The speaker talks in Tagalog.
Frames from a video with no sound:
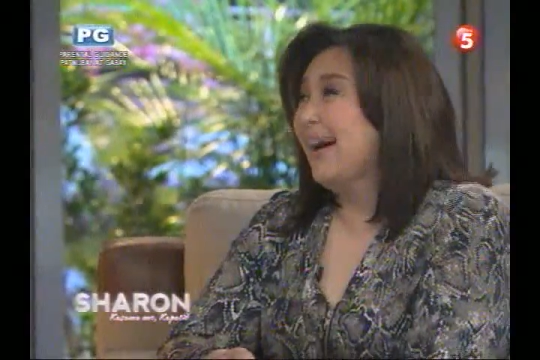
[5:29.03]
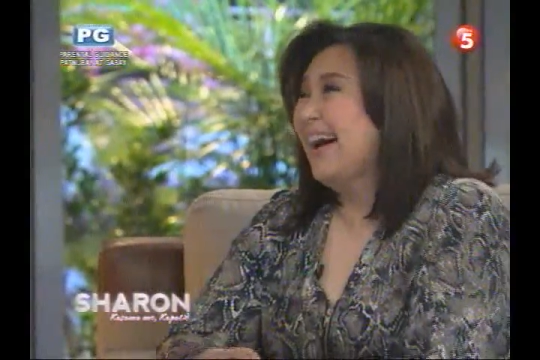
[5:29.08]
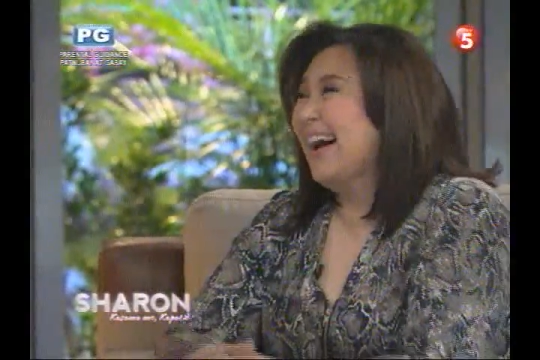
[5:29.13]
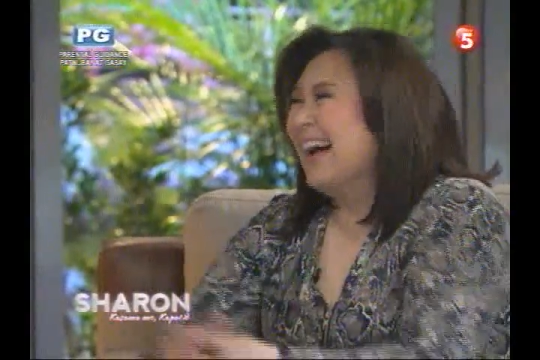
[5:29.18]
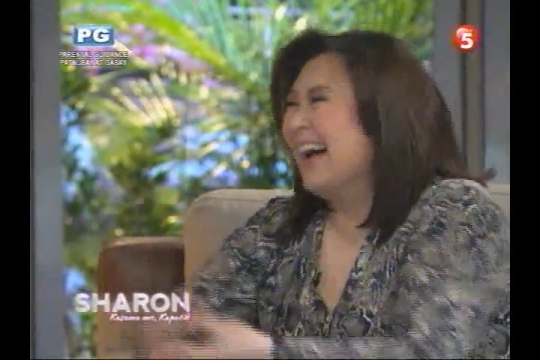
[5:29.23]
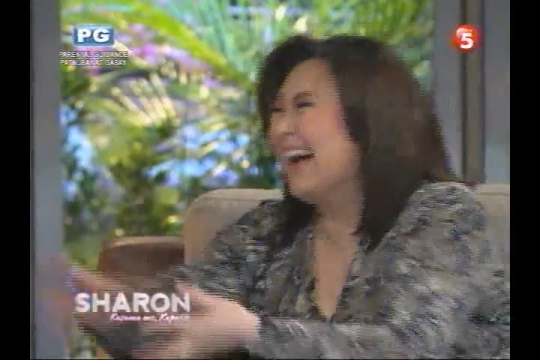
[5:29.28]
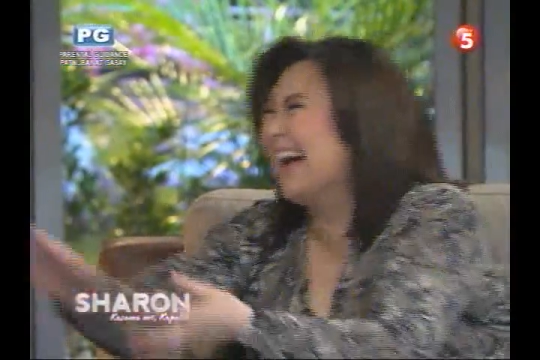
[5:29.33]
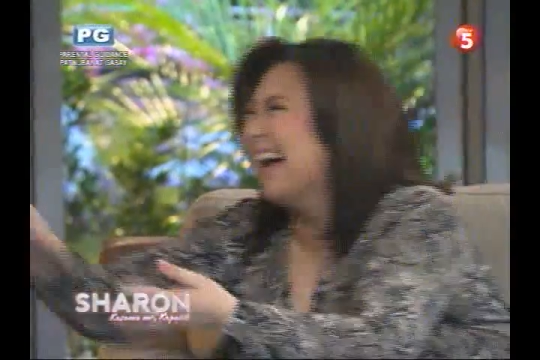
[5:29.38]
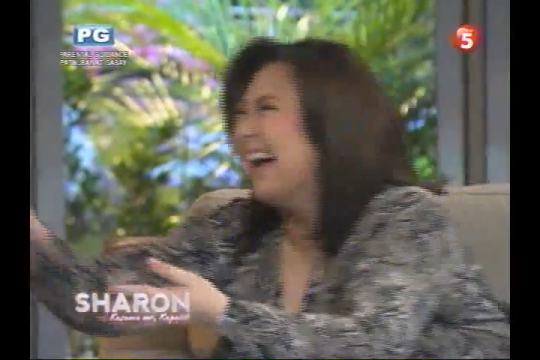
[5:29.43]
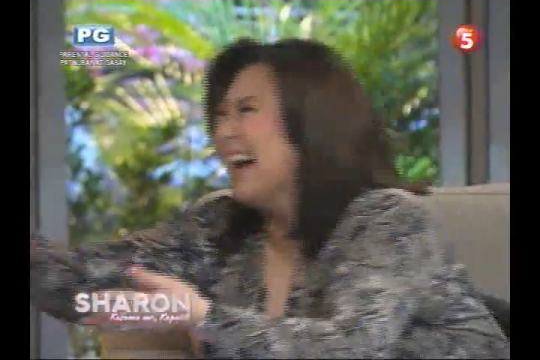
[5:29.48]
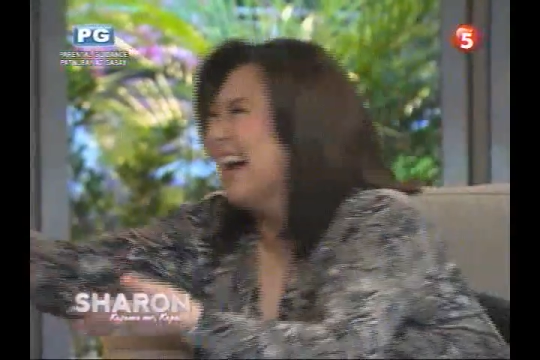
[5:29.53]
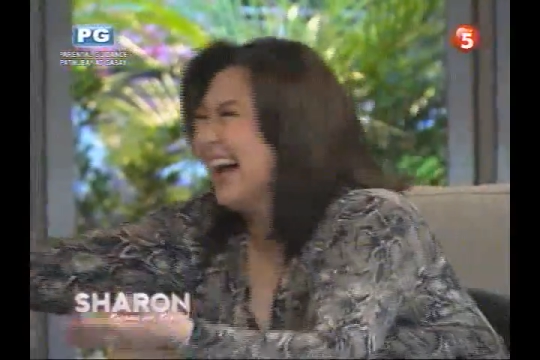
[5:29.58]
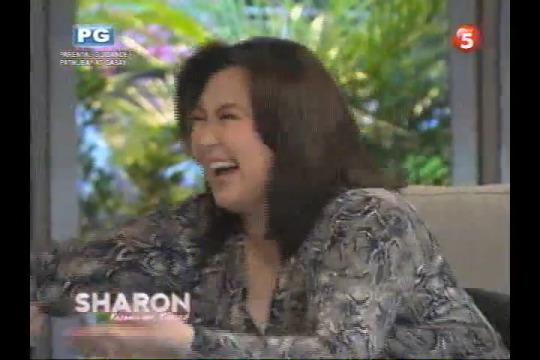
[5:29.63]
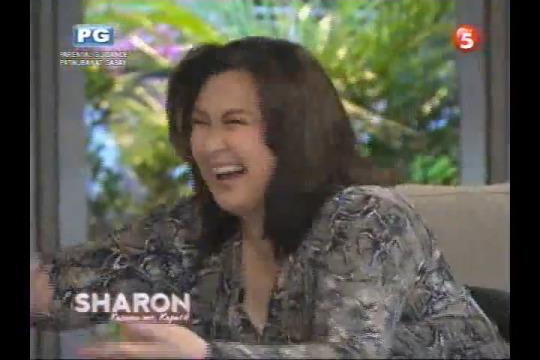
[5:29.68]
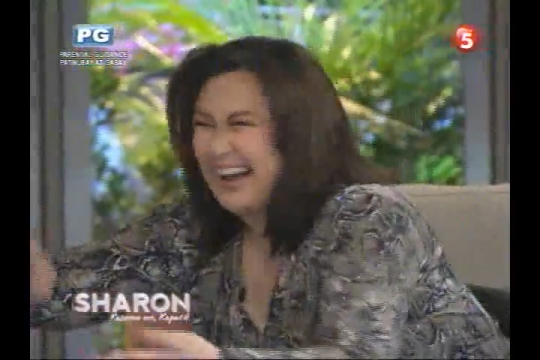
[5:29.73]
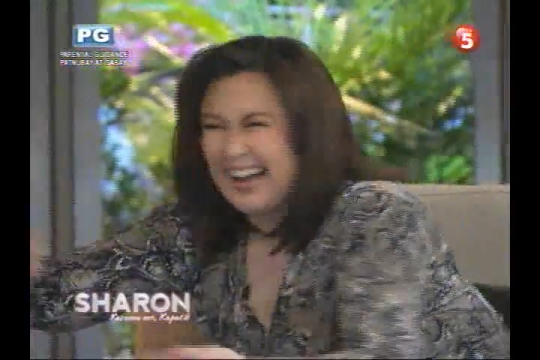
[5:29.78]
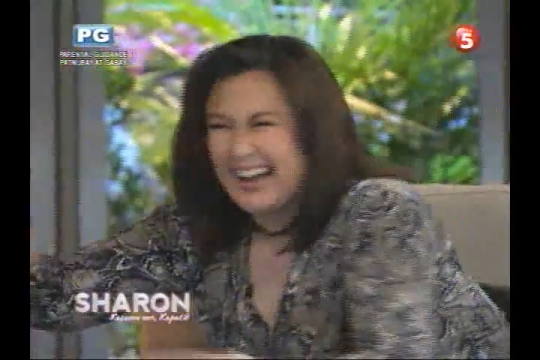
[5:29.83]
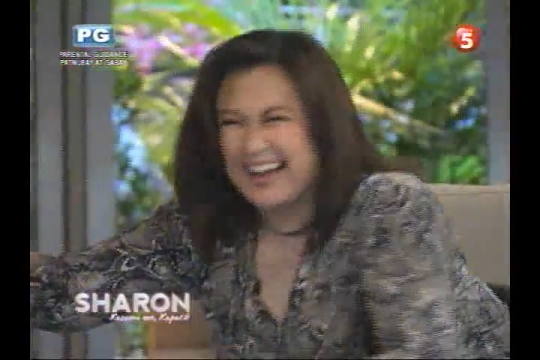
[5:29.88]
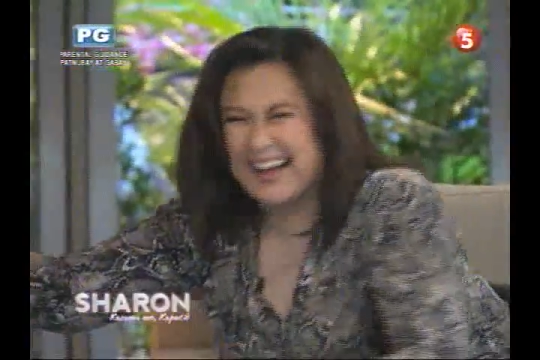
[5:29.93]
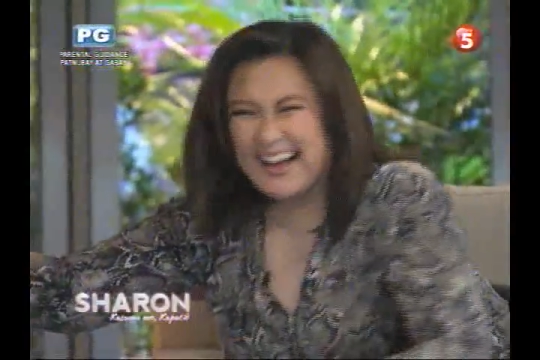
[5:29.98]
Thank you.
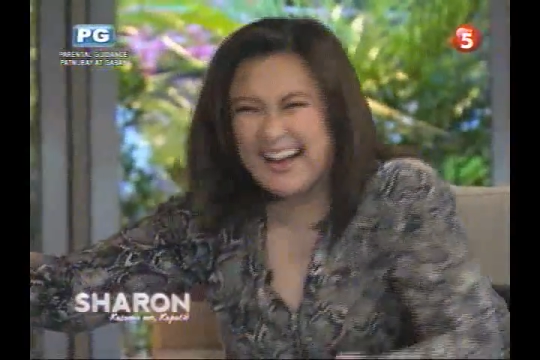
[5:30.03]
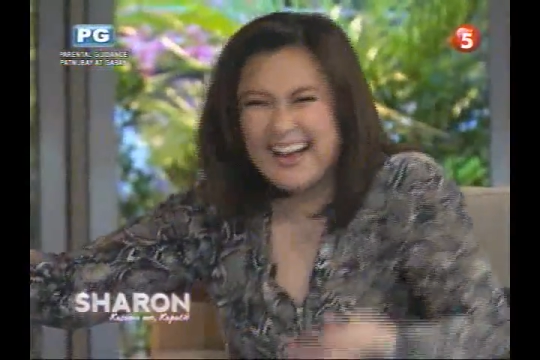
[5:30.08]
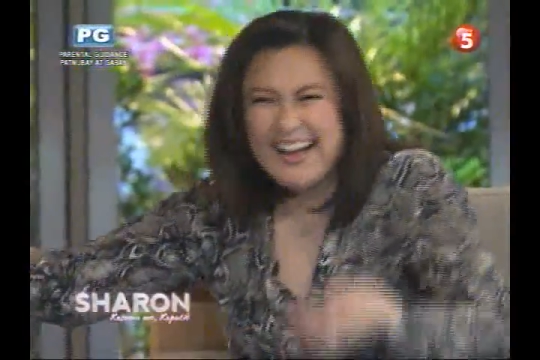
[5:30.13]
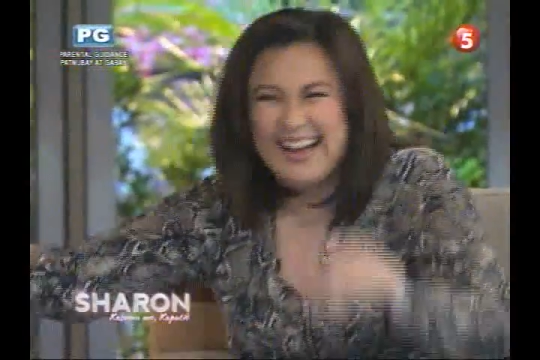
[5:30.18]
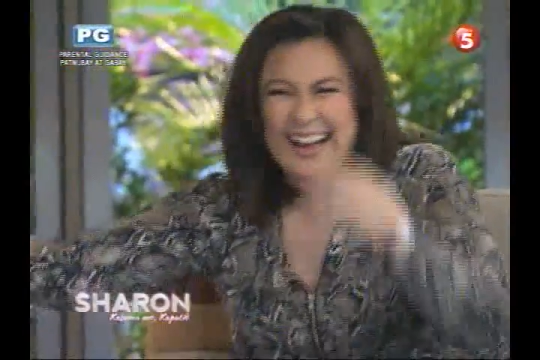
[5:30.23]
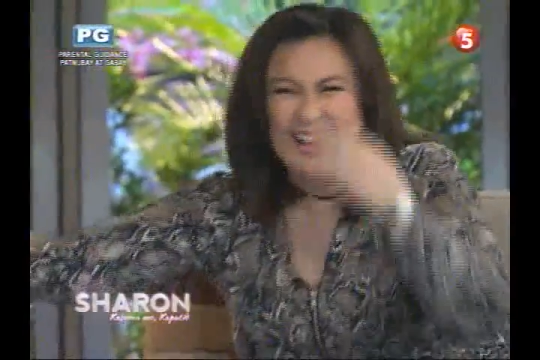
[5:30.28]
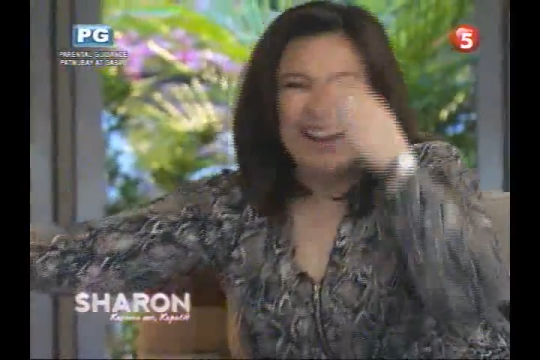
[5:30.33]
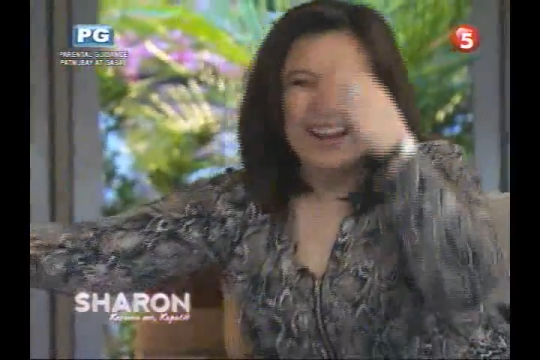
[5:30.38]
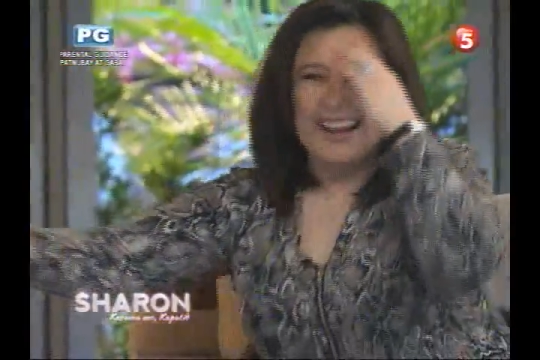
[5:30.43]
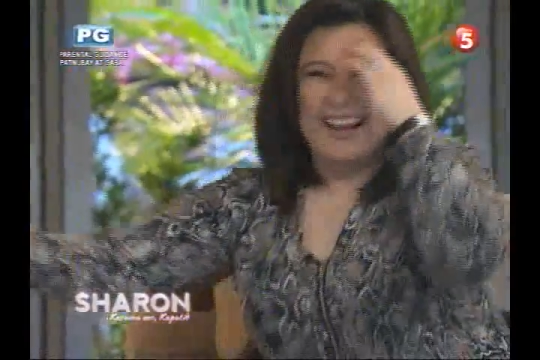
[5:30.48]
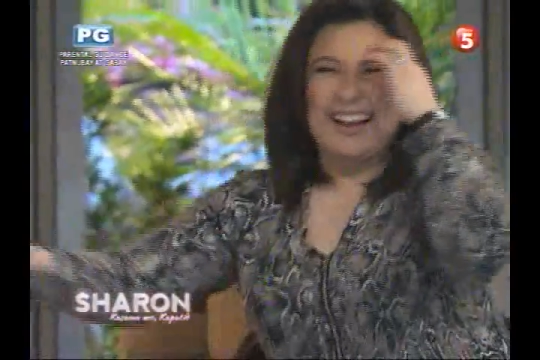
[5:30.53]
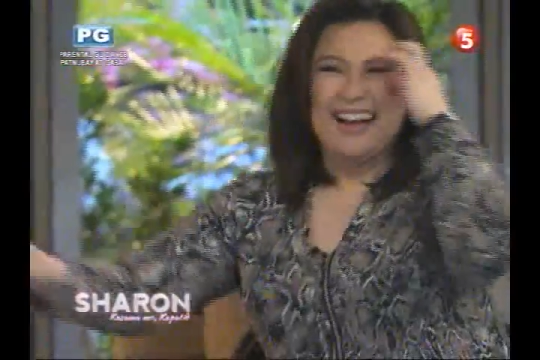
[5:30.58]
I won't